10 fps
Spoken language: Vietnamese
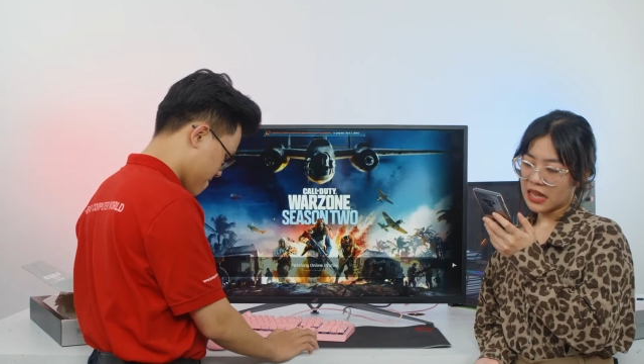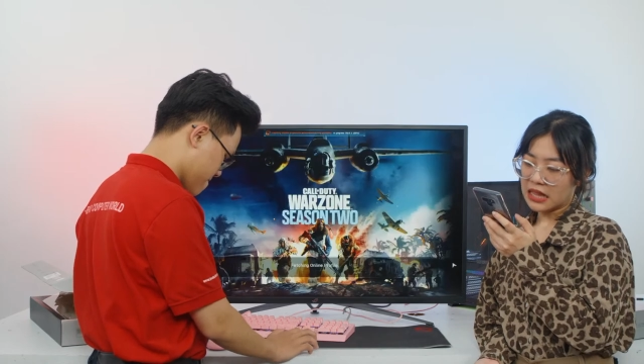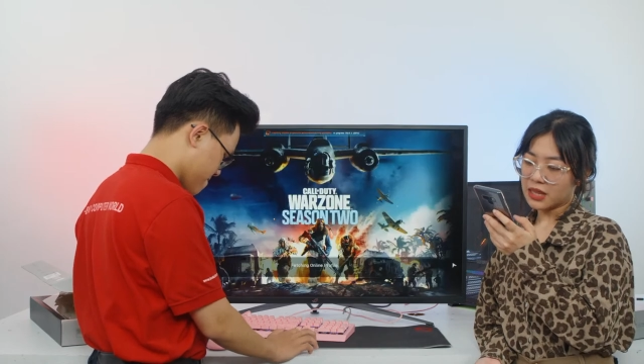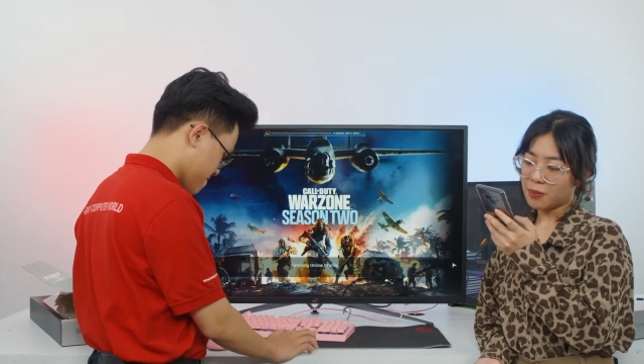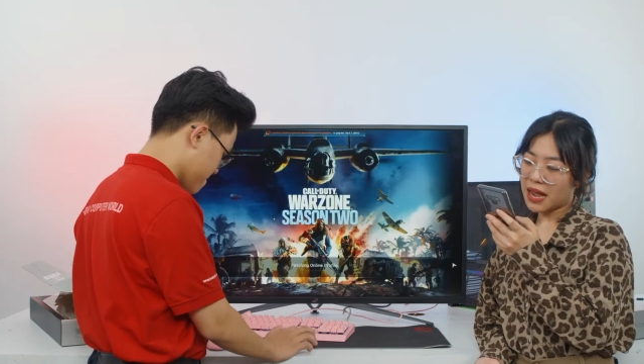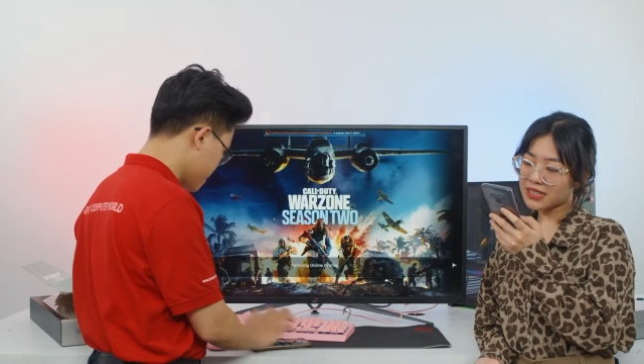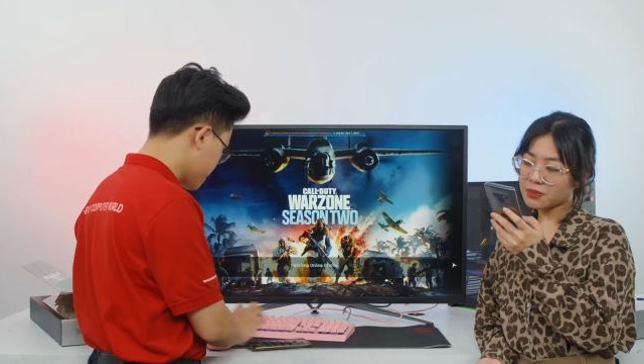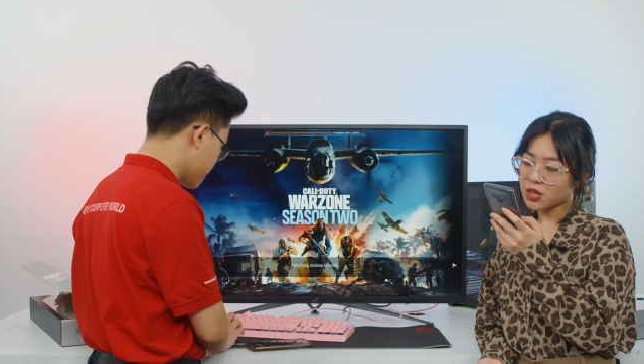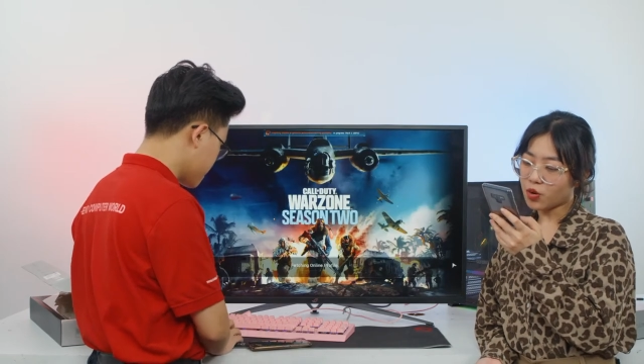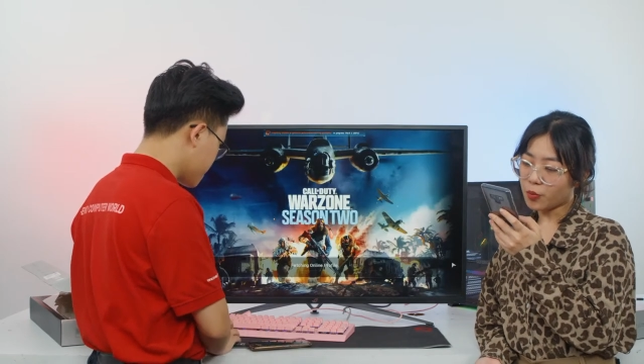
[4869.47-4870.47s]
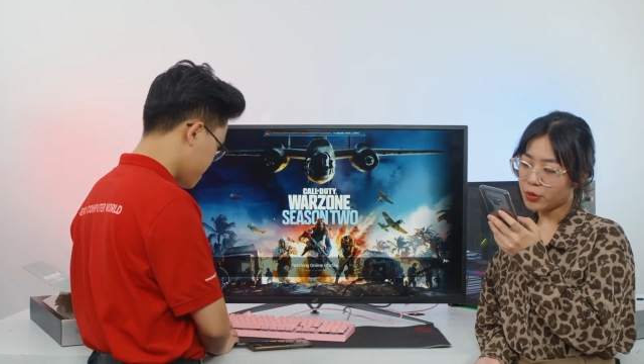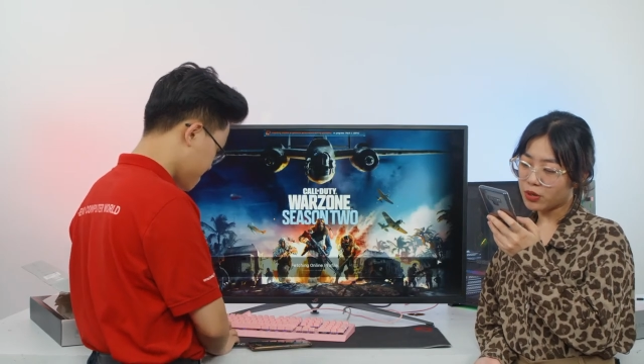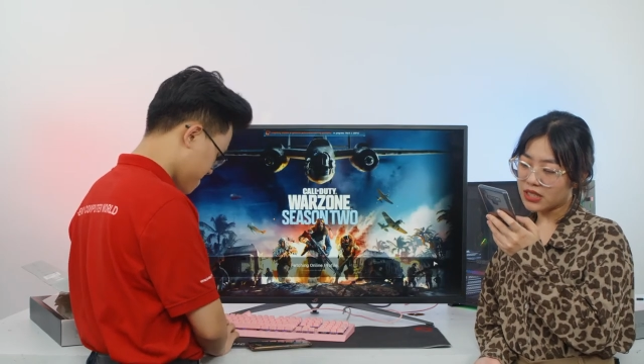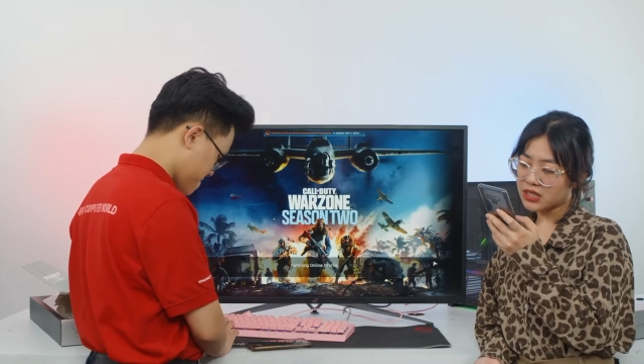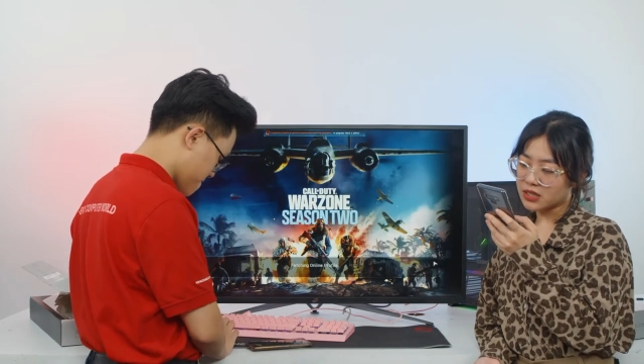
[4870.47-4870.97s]
Tầm hai trăm triệu có build được
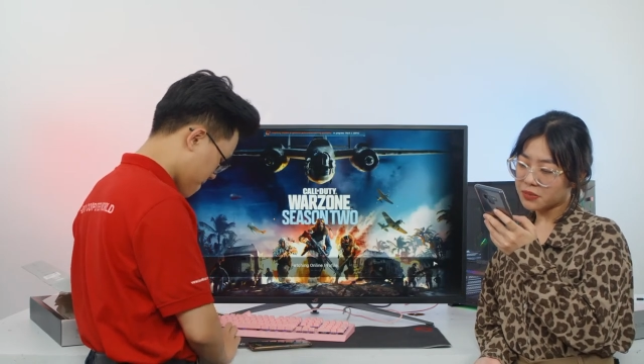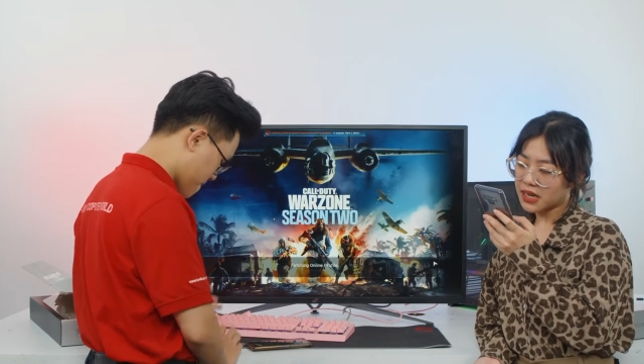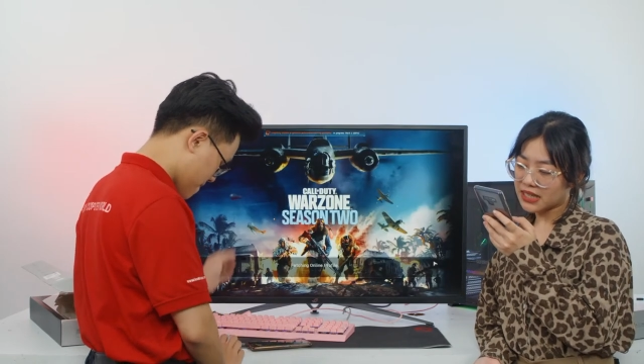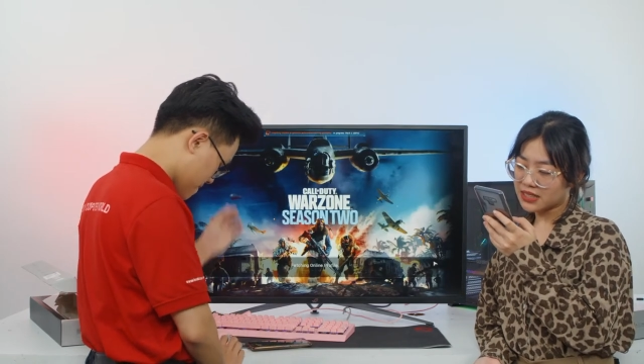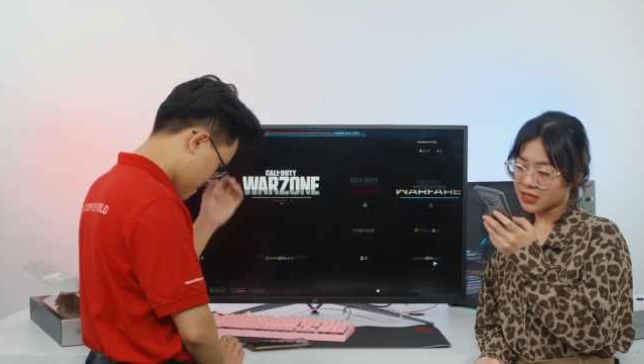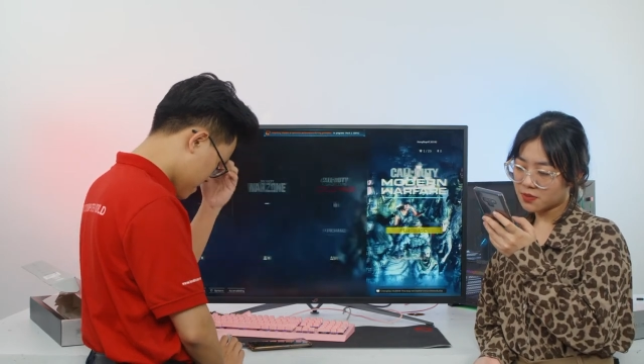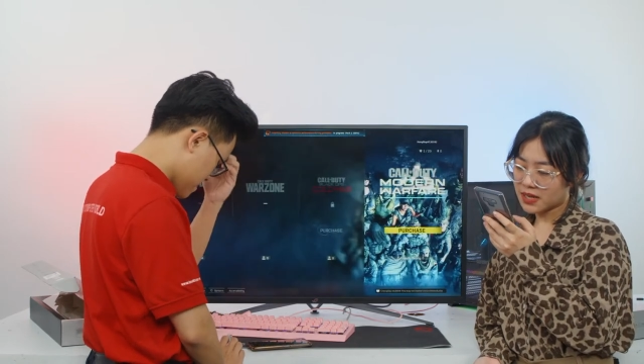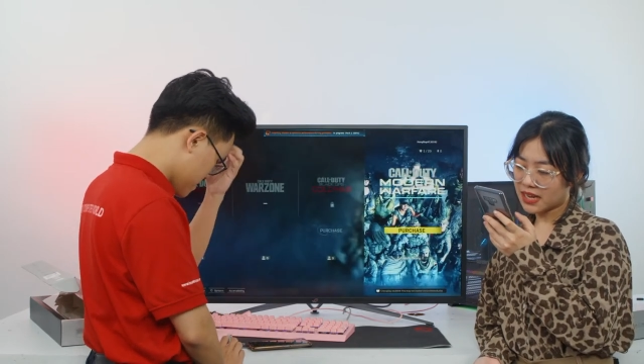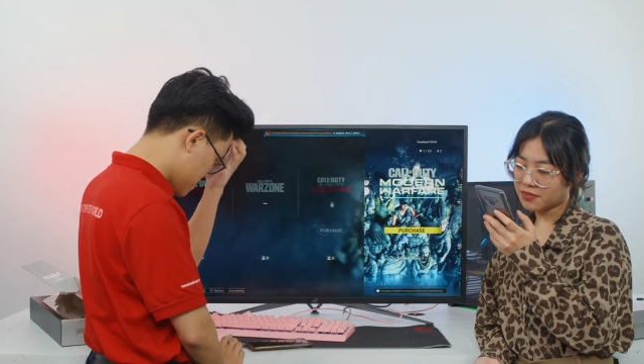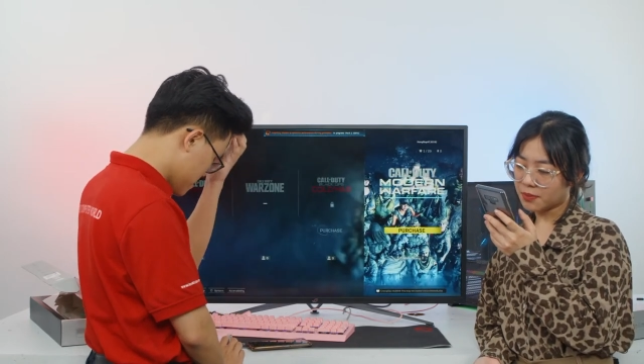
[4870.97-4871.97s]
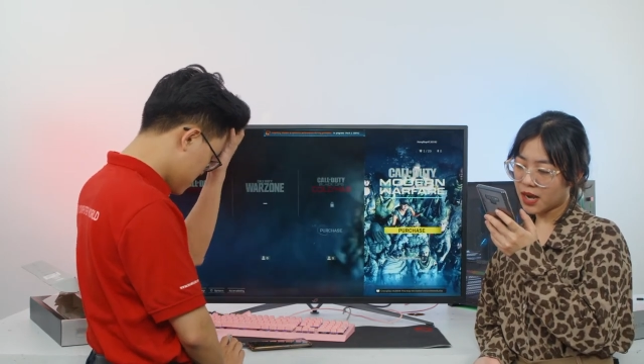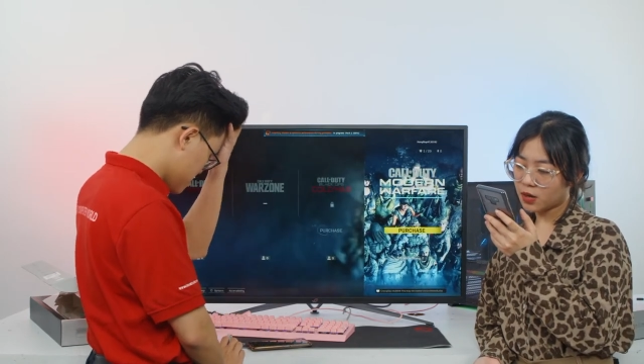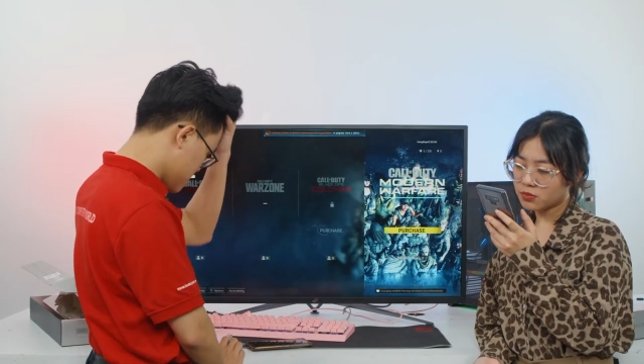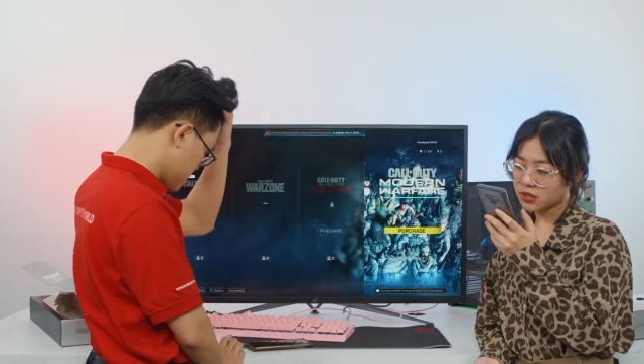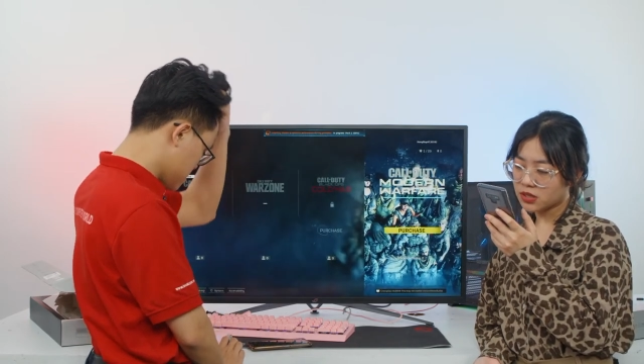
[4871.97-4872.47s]
i chín mười hai chín trăm K S với ba
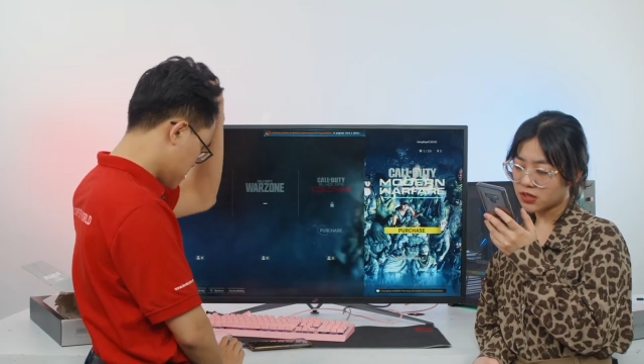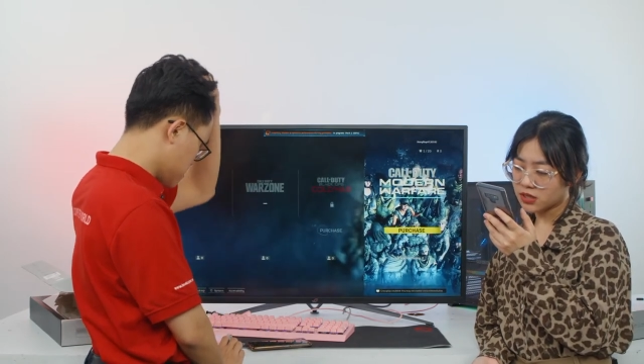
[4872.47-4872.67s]
không chín